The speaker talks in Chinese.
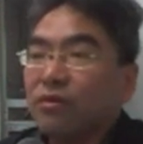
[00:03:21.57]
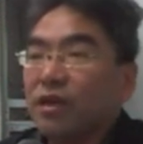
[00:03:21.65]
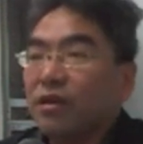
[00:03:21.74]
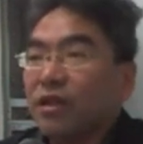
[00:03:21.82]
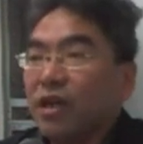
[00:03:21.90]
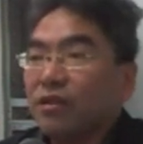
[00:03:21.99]

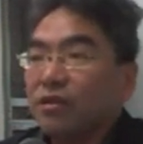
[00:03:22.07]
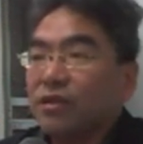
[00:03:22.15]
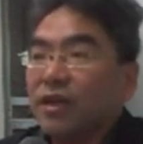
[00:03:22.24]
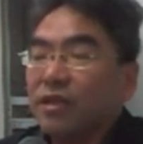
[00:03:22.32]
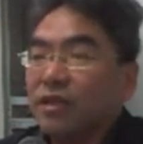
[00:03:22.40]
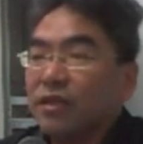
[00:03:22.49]
如果你要
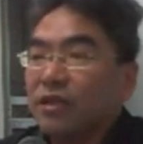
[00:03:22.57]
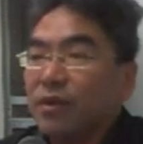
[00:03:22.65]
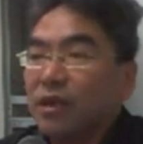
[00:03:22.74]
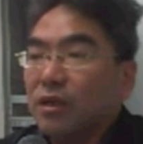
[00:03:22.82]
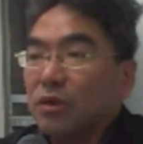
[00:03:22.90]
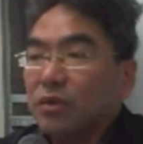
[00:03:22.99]
看到它这
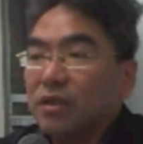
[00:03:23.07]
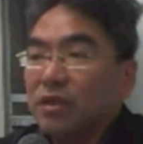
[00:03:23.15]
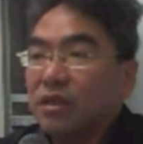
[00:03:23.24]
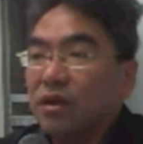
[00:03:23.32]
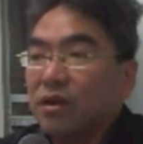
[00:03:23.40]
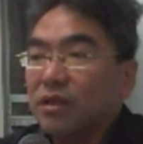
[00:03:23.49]
个里面的
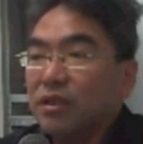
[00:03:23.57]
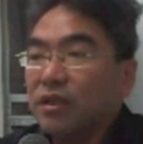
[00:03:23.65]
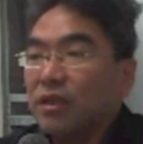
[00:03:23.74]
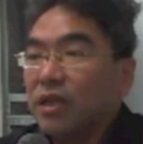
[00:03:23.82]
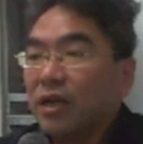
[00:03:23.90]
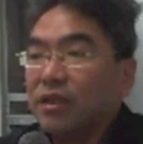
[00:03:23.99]
东西啊，
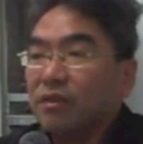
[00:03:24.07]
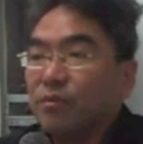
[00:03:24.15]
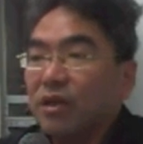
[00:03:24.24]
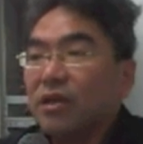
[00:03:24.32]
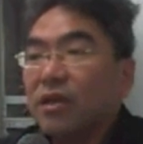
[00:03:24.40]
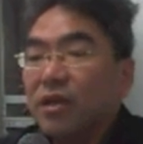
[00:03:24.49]
请你
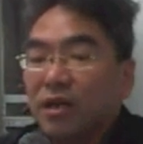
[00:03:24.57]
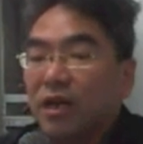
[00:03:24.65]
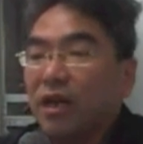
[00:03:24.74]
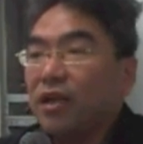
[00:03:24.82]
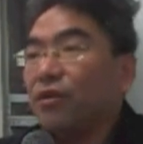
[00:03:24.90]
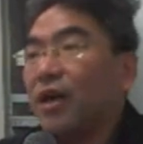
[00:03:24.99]
开什么了？
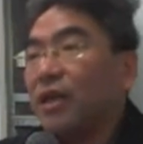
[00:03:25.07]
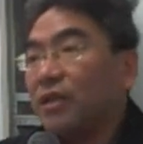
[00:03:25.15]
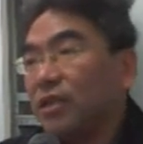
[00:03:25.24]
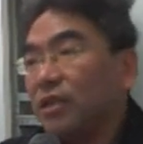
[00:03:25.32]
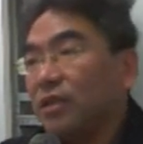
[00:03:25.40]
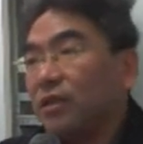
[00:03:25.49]
开浏
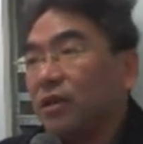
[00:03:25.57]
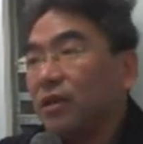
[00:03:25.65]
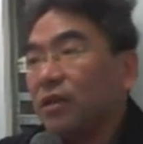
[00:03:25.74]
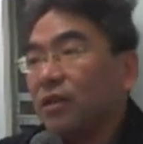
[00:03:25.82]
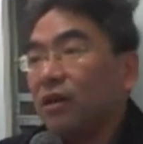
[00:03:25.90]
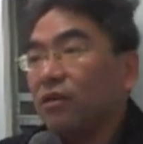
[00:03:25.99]
览器，
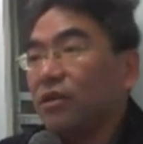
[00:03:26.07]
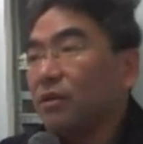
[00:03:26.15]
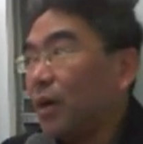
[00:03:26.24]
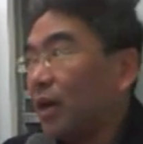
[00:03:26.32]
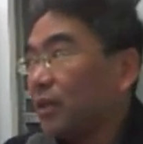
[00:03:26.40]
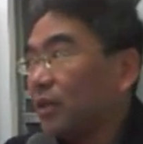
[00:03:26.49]
然
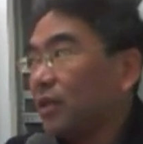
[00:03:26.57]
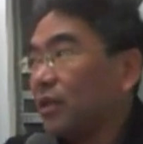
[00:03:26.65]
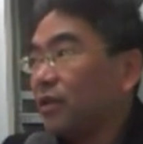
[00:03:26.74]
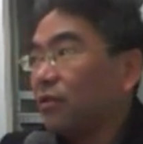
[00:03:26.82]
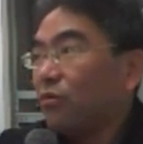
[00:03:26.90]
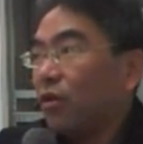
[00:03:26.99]
后呢把
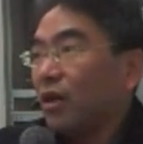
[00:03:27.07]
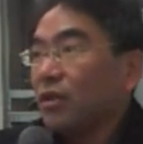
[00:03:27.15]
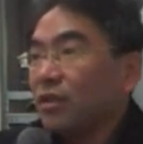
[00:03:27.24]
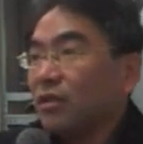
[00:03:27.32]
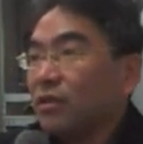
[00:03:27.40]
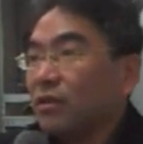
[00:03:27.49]
这个
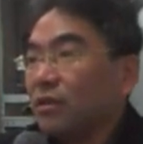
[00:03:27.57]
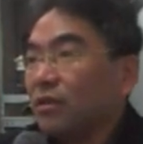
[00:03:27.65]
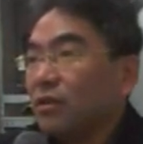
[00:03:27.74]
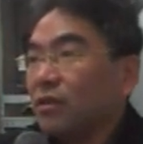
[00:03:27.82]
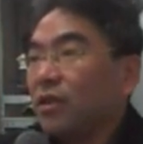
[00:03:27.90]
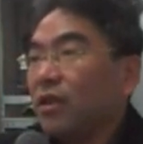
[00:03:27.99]
网址
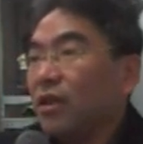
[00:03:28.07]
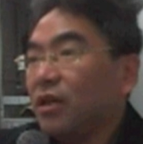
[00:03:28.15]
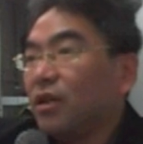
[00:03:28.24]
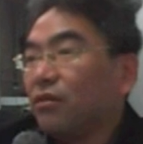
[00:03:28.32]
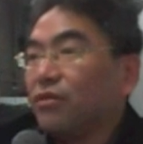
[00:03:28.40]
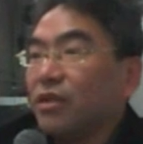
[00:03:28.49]

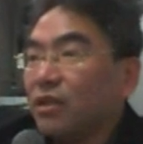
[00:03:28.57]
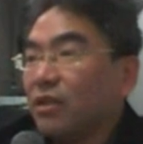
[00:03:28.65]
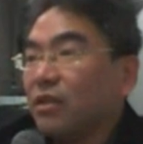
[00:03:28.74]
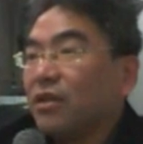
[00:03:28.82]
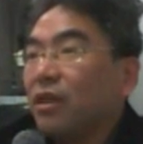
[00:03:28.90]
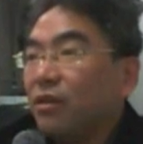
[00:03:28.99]
贴到
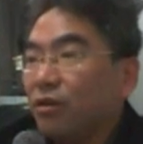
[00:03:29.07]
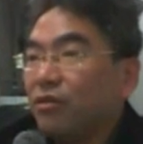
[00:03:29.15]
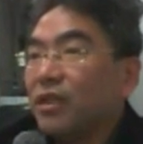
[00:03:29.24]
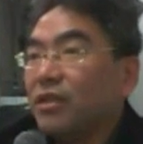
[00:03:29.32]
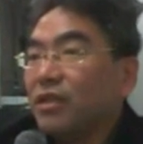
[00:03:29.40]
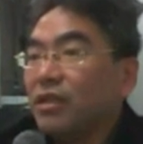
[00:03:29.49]
那个
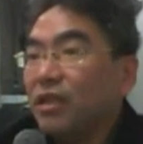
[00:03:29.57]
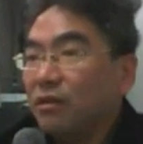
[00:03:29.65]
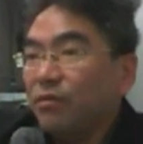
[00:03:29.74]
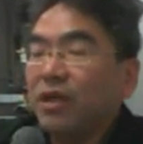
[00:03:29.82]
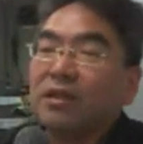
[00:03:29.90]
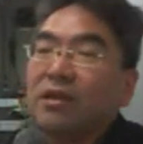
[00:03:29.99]
浏览
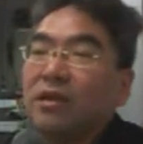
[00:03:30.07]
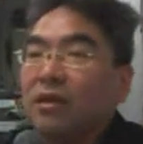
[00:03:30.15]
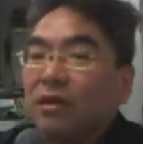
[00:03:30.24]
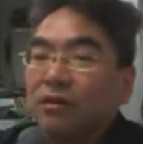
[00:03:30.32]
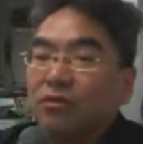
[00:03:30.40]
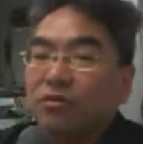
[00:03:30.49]
器里
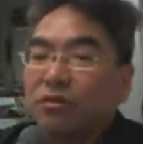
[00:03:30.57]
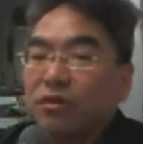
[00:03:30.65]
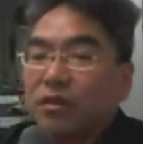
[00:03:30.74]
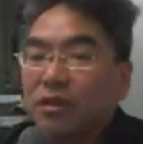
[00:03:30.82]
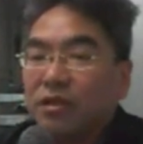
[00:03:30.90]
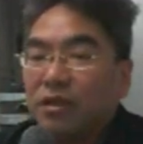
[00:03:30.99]
面。
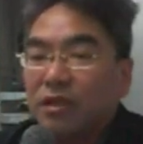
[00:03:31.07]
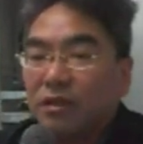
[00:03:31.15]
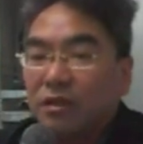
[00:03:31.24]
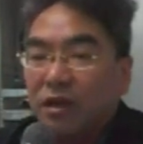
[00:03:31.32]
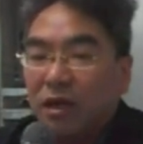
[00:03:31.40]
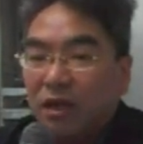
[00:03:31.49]
如果呢
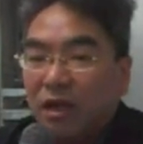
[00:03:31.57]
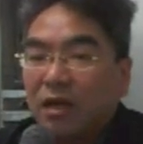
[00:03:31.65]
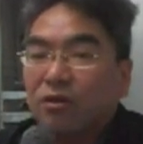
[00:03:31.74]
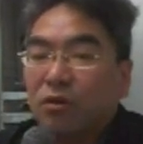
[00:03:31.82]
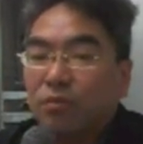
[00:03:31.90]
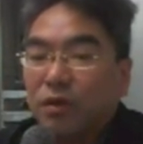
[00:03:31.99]
你
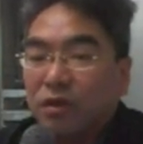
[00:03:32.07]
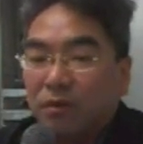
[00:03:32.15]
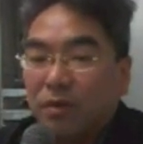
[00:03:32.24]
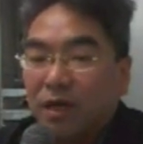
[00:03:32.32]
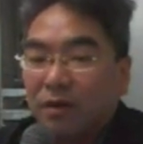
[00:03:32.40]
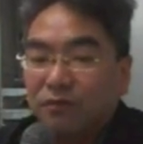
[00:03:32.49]
按
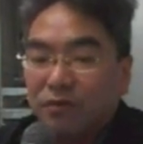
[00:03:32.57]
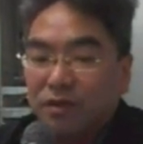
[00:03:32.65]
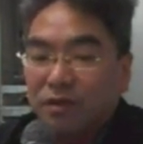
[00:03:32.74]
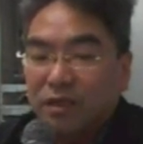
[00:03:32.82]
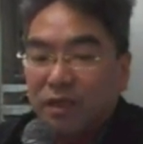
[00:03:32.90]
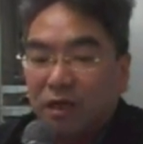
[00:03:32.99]
copy 哈，把它
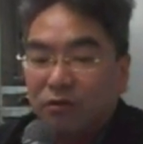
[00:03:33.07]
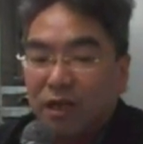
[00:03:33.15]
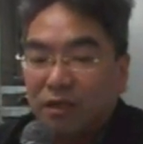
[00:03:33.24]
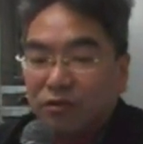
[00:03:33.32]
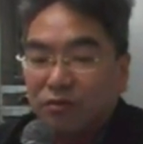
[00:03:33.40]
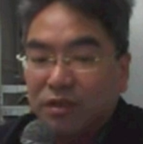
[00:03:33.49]
复制一
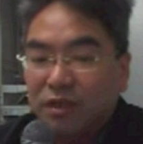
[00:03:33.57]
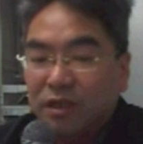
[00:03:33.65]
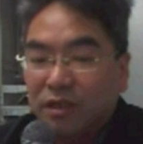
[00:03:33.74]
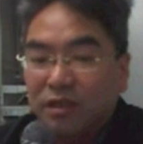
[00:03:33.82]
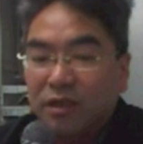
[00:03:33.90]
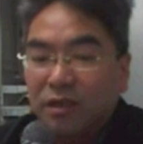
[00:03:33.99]
下，或
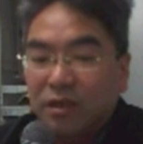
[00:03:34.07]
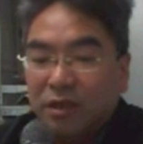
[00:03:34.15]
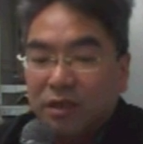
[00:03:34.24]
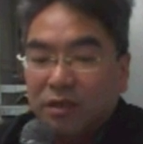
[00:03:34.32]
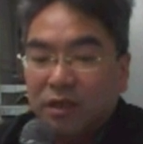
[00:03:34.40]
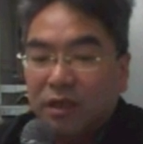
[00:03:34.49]
Ctrl C 也可以。
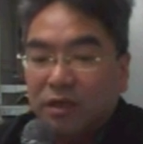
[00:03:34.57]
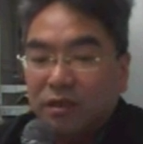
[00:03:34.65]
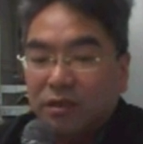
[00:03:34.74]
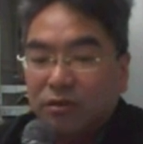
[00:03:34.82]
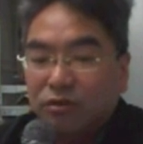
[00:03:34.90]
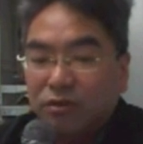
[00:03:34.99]

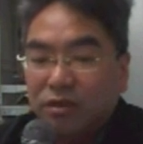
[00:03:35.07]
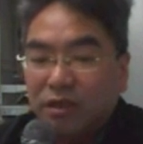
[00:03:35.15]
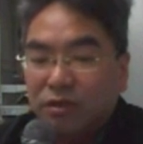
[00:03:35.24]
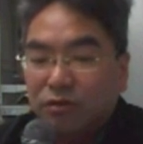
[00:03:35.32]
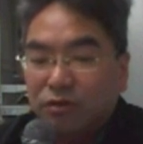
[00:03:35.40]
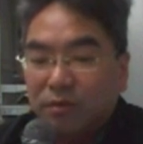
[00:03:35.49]
再来呢，
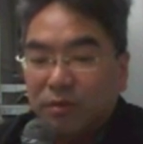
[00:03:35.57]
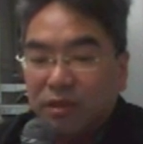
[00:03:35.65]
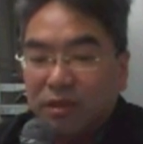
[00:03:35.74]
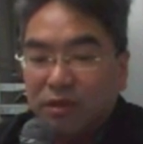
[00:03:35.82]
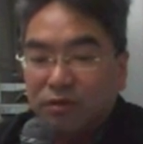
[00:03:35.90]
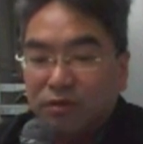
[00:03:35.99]
就启
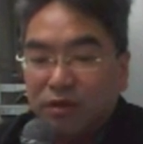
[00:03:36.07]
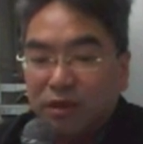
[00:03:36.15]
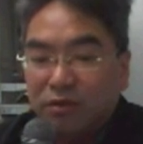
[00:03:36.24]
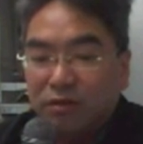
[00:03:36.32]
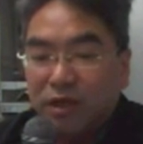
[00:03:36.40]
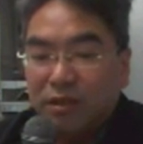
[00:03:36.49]
动什么？启
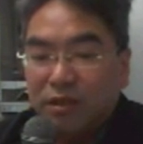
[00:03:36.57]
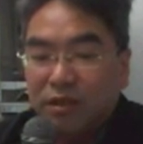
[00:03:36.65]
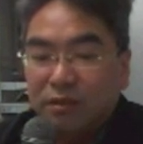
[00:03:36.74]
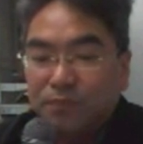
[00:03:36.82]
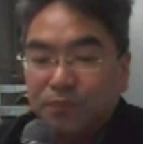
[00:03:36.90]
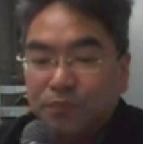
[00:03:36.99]
动你的浏
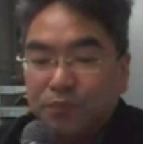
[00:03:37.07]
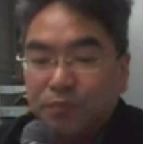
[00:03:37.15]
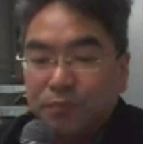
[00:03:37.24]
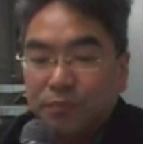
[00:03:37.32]
览器。